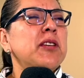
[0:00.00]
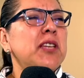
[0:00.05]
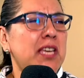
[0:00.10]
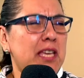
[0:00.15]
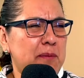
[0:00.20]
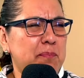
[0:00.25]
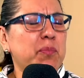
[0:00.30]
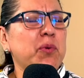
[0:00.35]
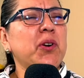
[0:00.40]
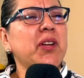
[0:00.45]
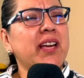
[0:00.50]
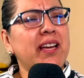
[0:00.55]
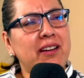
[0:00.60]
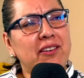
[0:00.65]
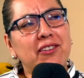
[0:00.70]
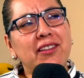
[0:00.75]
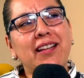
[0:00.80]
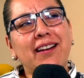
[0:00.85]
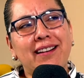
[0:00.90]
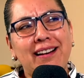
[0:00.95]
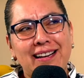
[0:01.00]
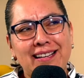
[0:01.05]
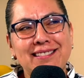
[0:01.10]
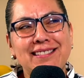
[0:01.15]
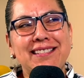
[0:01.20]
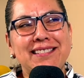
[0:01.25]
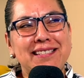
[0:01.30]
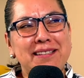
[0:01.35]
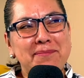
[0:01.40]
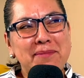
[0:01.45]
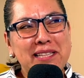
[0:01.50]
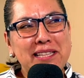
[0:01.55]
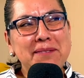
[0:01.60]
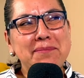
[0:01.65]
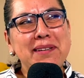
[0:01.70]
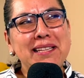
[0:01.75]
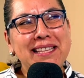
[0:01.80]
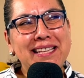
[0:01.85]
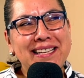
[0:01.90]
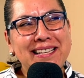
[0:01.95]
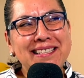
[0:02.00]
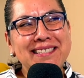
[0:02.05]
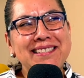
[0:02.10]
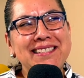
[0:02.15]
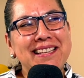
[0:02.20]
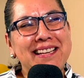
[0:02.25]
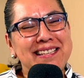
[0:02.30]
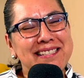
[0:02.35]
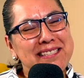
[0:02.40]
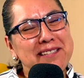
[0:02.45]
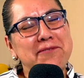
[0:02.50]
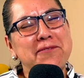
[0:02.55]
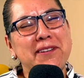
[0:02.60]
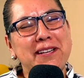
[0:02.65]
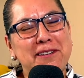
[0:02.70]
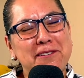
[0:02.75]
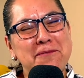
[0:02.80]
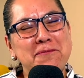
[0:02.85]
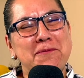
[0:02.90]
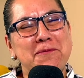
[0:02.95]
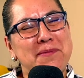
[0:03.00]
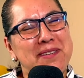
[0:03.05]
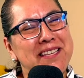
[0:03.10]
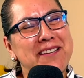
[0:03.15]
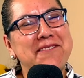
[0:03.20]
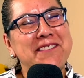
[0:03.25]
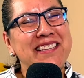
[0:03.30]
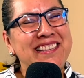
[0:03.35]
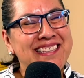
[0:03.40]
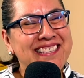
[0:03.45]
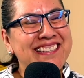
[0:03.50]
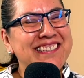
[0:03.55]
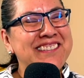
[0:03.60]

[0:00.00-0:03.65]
¿y por qué no dar clases de matemáticas? Y así fue como me di cuenta.